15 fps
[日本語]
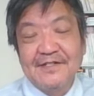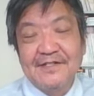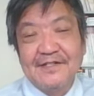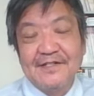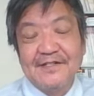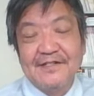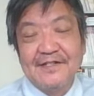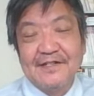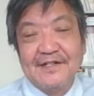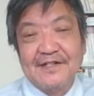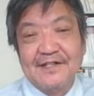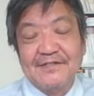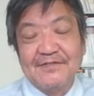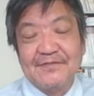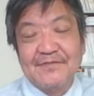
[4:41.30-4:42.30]
ね、だか
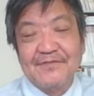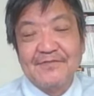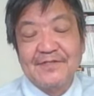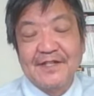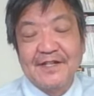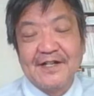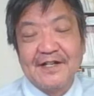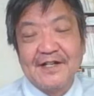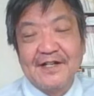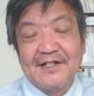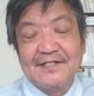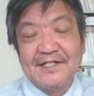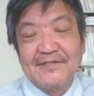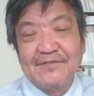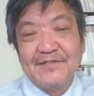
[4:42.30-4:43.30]
らその船が
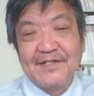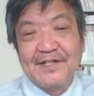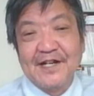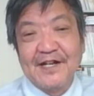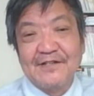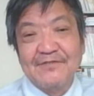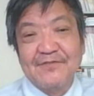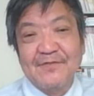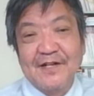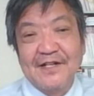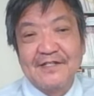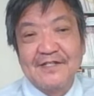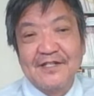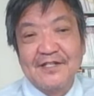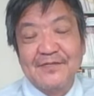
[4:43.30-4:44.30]
北朝鮮に入ると分
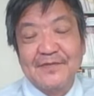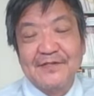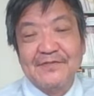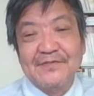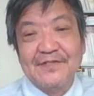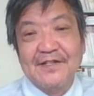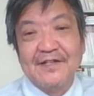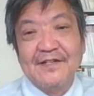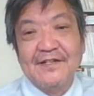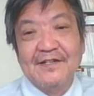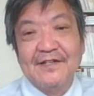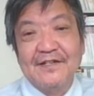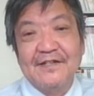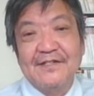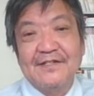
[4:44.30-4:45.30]
かってしまうんで、
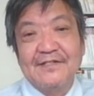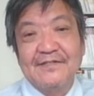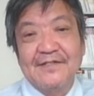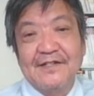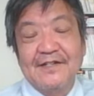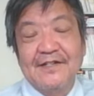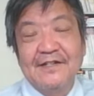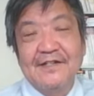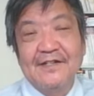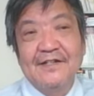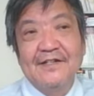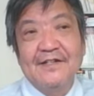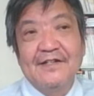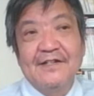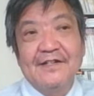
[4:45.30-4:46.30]
えー、ですね、
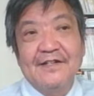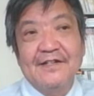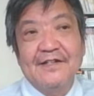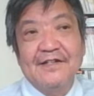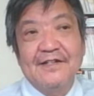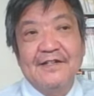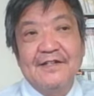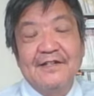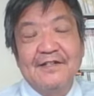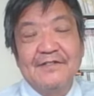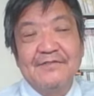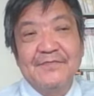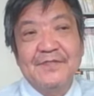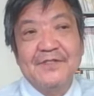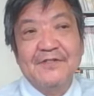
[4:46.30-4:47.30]

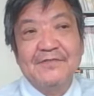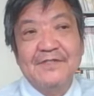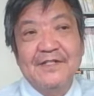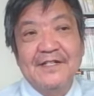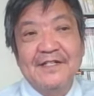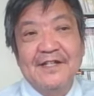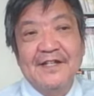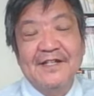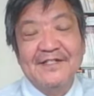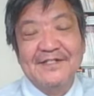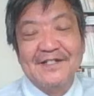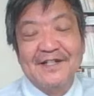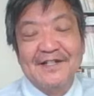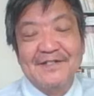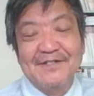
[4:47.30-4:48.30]
えー、海の上でで
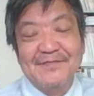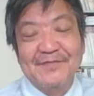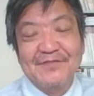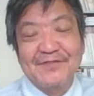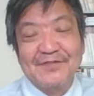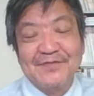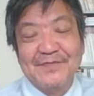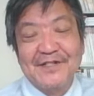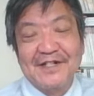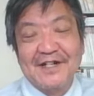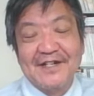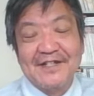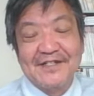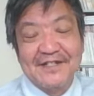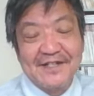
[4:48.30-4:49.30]
すね荷物を積み
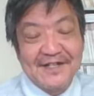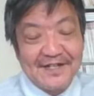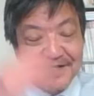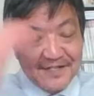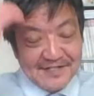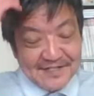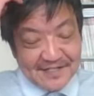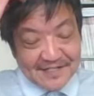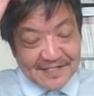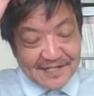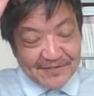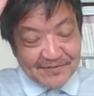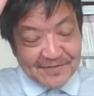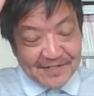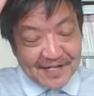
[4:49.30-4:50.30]
替えてですね北
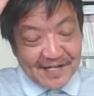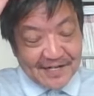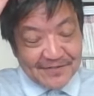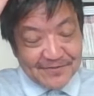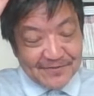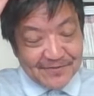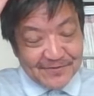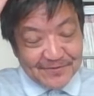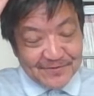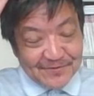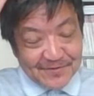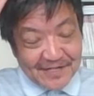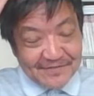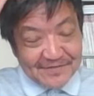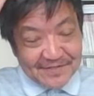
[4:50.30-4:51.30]
朝鮮に入るということ
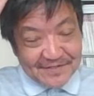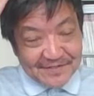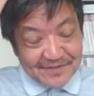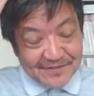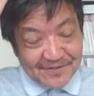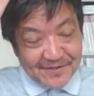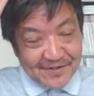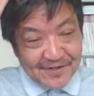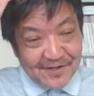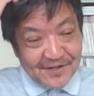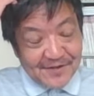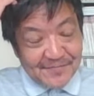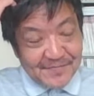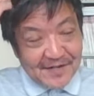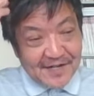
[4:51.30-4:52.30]
をやるんですけど、
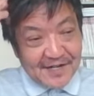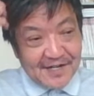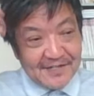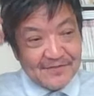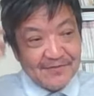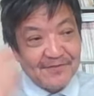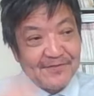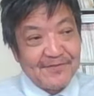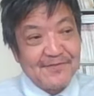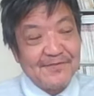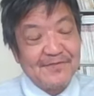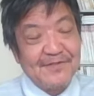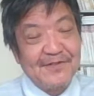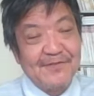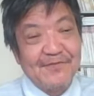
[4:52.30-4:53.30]
まあ、あ
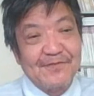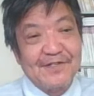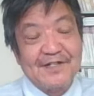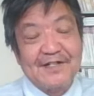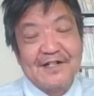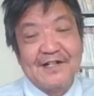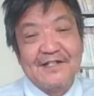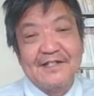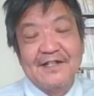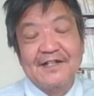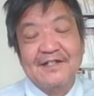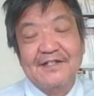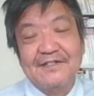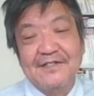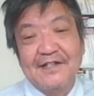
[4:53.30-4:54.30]
の日本近海で
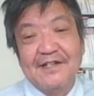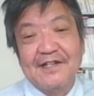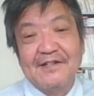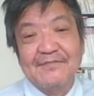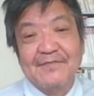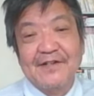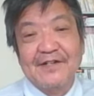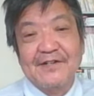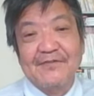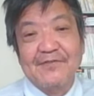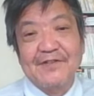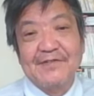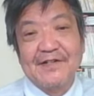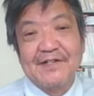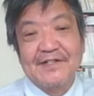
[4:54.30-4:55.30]
ですねやる場合が多
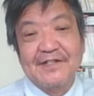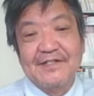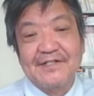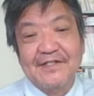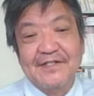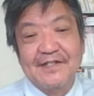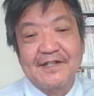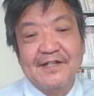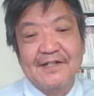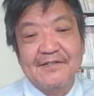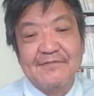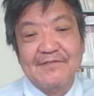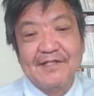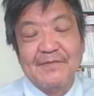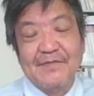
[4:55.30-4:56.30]
いわけでして
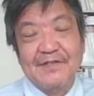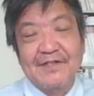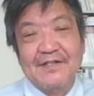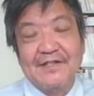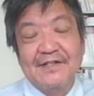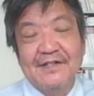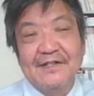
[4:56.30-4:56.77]
そのために、